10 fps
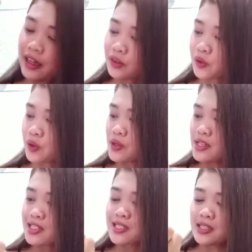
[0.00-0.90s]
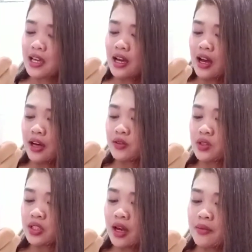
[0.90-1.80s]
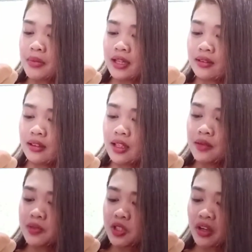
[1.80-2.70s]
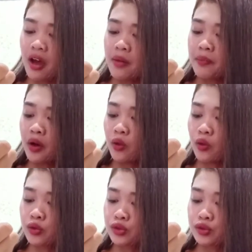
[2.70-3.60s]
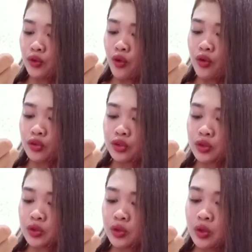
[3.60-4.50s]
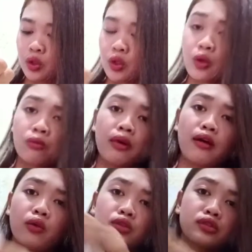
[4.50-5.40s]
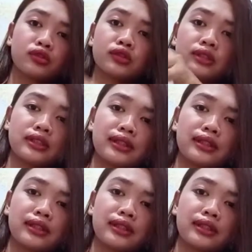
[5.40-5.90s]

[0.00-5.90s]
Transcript: Ito is, ano siya, bat glove siya, pang kuskus. Pang kuskus